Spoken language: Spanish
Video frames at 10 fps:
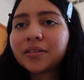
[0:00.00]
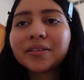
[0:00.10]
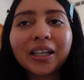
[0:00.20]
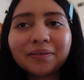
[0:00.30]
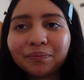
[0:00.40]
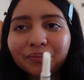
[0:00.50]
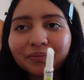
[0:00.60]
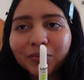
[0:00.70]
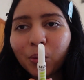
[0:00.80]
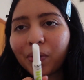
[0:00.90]
Ya,
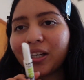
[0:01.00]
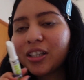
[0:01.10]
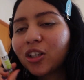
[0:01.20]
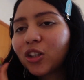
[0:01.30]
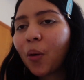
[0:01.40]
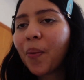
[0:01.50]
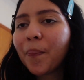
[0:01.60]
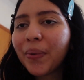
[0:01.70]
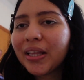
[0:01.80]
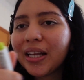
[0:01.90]
súper listo. Dos
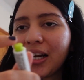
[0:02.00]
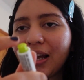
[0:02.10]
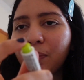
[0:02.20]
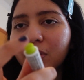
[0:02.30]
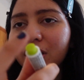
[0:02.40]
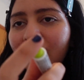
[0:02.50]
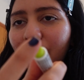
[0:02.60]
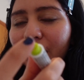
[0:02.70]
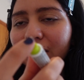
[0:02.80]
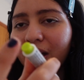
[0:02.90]
pompitas le damos en la
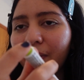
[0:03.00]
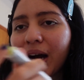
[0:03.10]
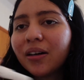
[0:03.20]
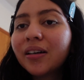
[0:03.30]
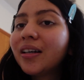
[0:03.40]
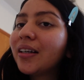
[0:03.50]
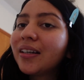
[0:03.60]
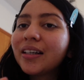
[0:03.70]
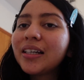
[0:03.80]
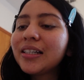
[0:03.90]
parte de abajo
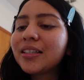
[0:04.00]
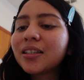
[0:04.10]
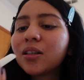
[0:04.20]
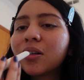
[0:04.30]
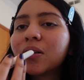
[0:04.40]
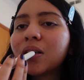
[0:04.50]
y listo.